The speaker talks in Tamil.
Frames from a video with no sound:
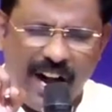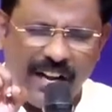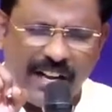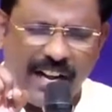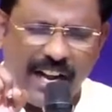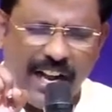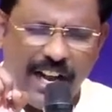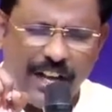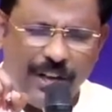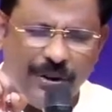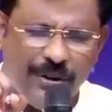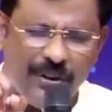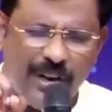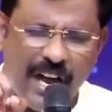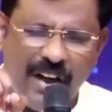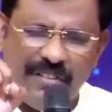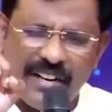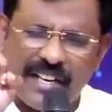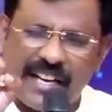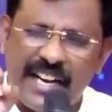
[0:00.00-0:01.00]
வாழ்க்கையிலையும்
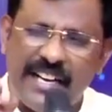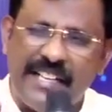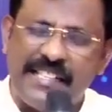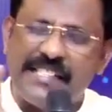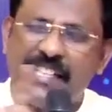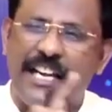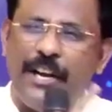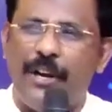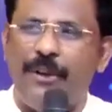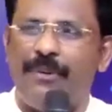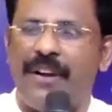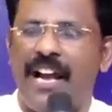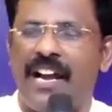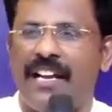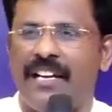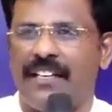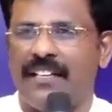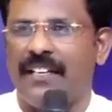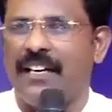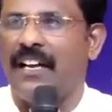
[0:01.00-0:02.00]
அவர் கரிசனையிலவராக
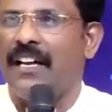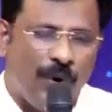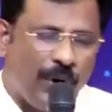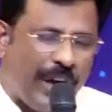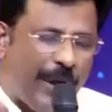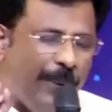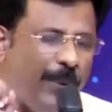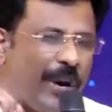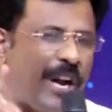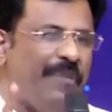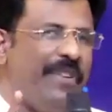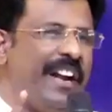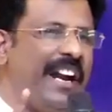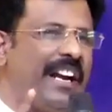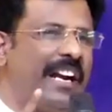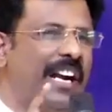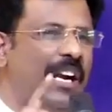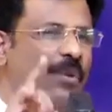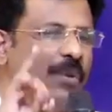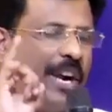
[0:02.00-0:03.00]
இருக்கிறார் உங்களுடைய
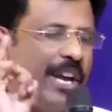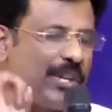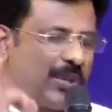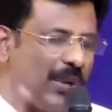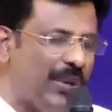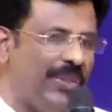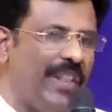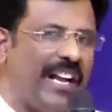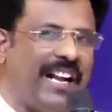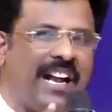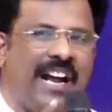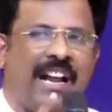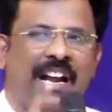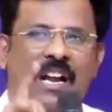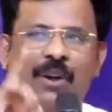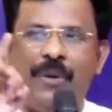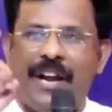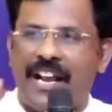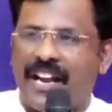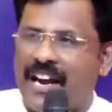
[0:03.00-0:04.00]
உறவினர்கள் உங்களுடைய
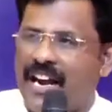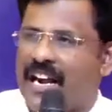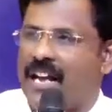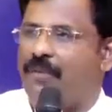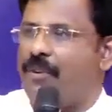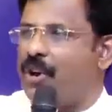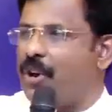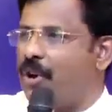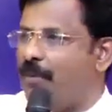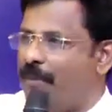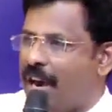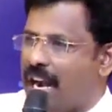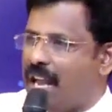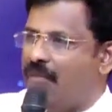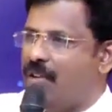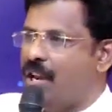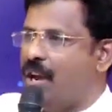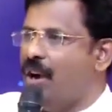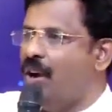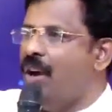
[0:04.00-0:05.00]
சொந்தக்காரர்களுடைய கணவரோ
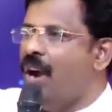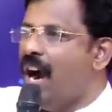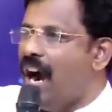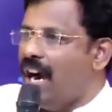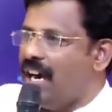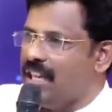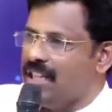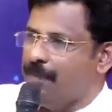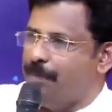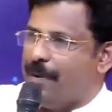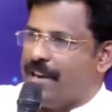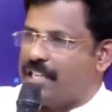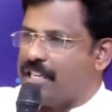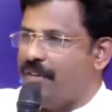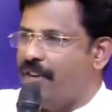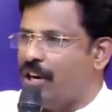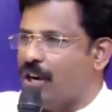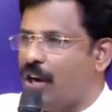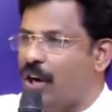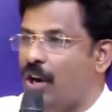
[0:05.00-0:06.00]
மனைவியோ அல்லது
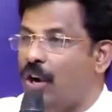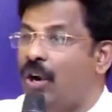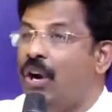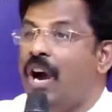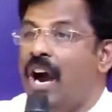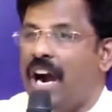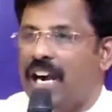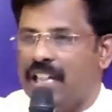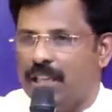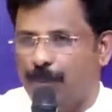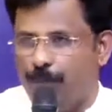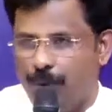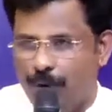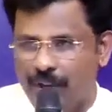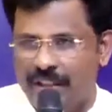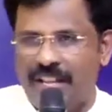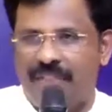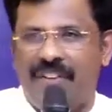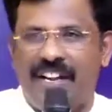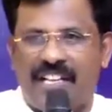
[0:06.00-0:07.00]
பெற்றவர்களோ அல்லது
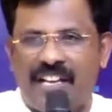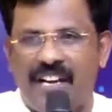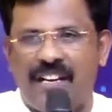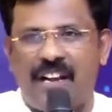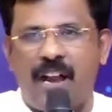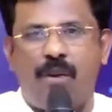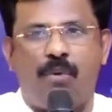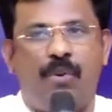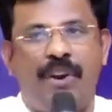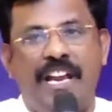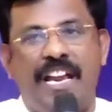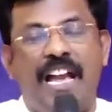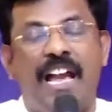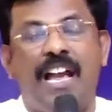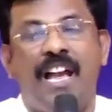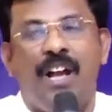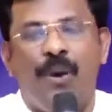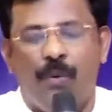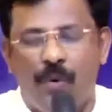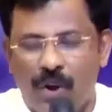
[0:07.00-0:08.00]
புகுந்த வீட்டில் இருக்கக்கூடிய
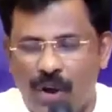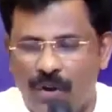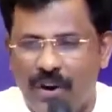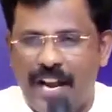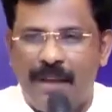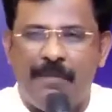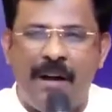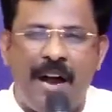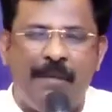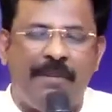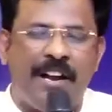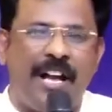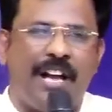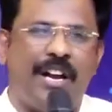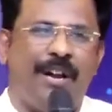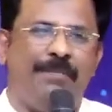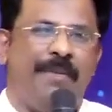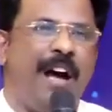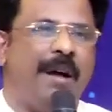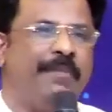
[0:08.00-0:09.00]
உங்களுடைய
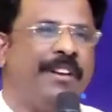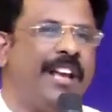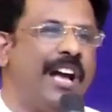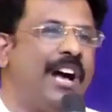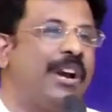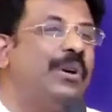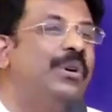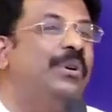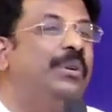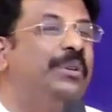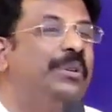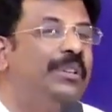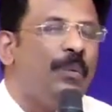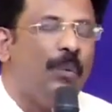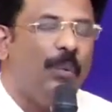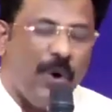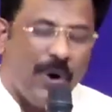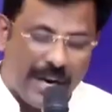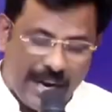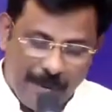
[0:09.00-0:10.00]
மாமனாரோ மாமியாரோ
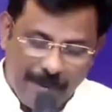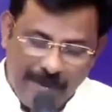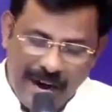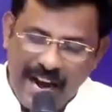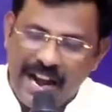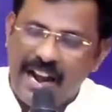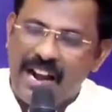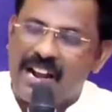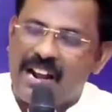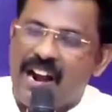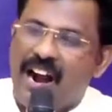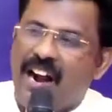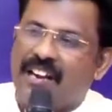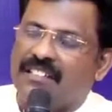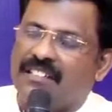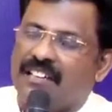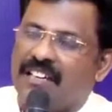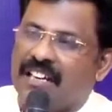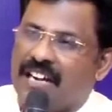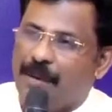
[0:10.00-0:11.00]
உங்க மேல
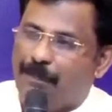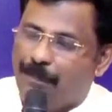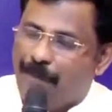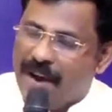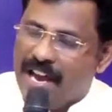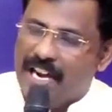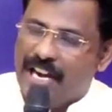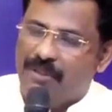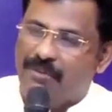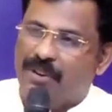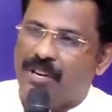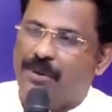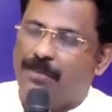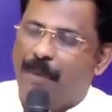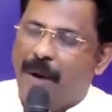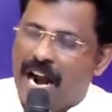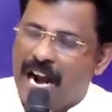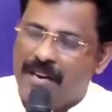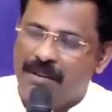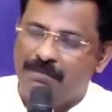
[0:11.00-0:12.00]
காட்டுகிற பரிவு
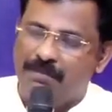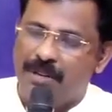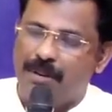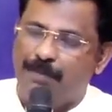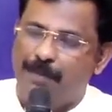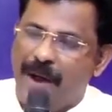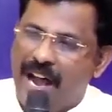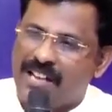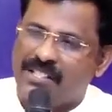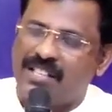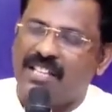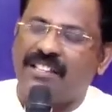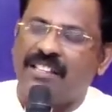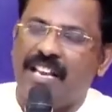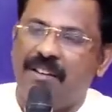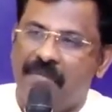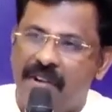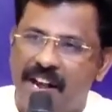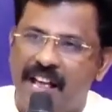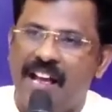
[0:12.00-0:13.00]
அன்பு
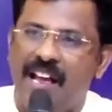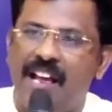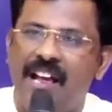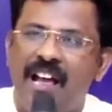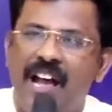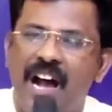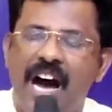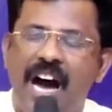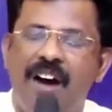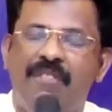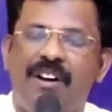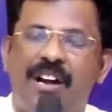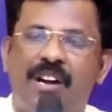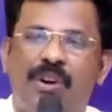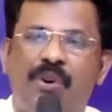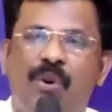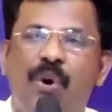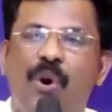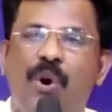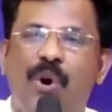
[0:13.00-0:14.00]
பாசத்தை விட அவர்
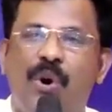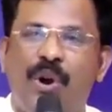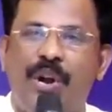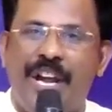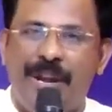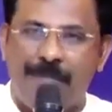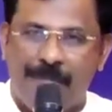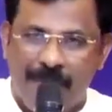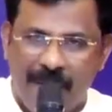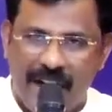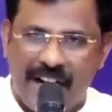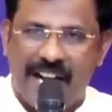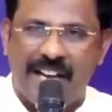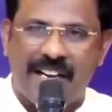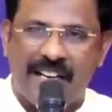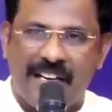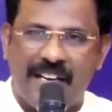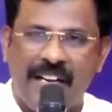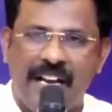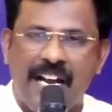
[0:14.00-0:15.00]
கோடி
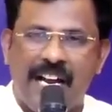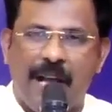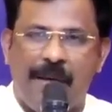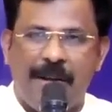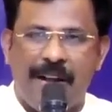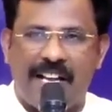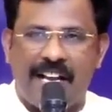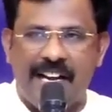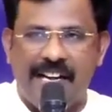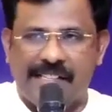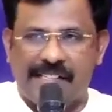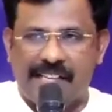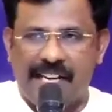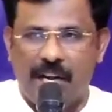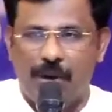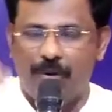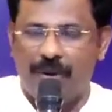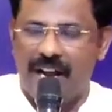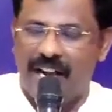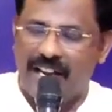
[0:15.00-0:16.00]
மடங்கு நம்ம
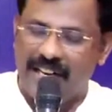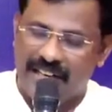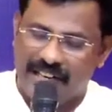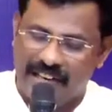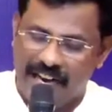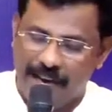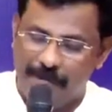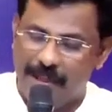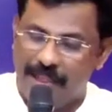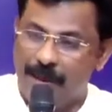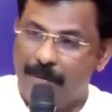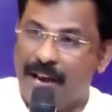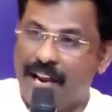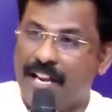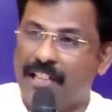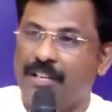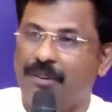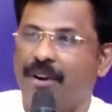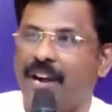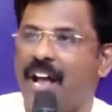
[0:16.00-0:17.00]
கரிசனையிலவராக இருக்கிறார் என்பதை
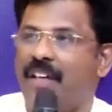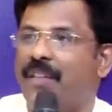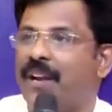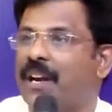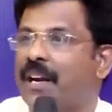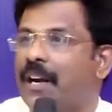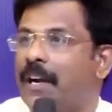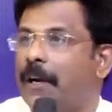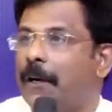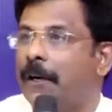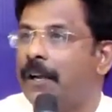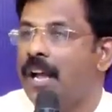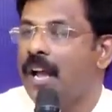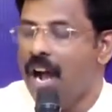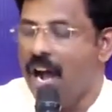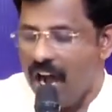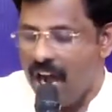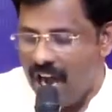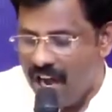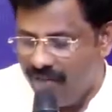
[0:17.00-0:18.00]
மறந்து விடாதிருங்கள்
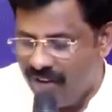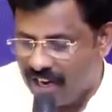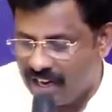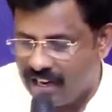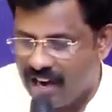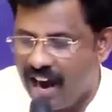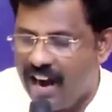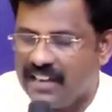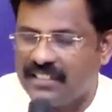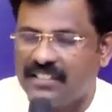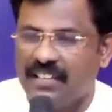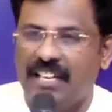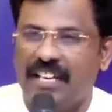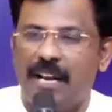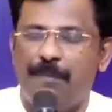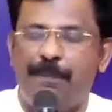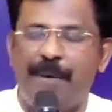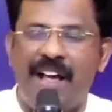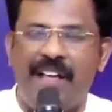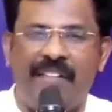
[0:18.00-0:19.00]
அவர்
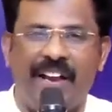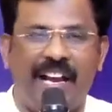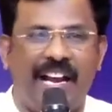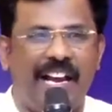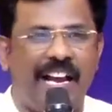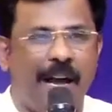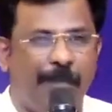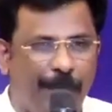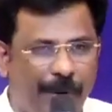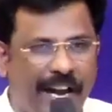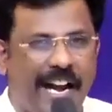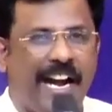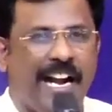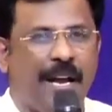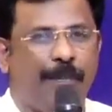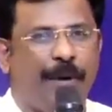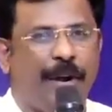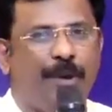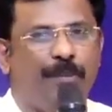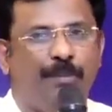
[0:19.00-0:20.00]
காட்டுகிற பாதைகளை நாம்
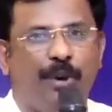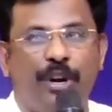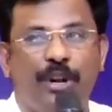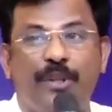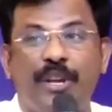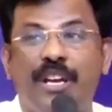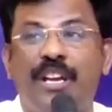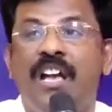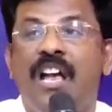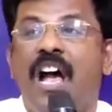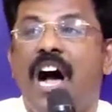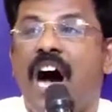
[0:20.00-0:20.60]
பிரயாணப்படும் பொழுது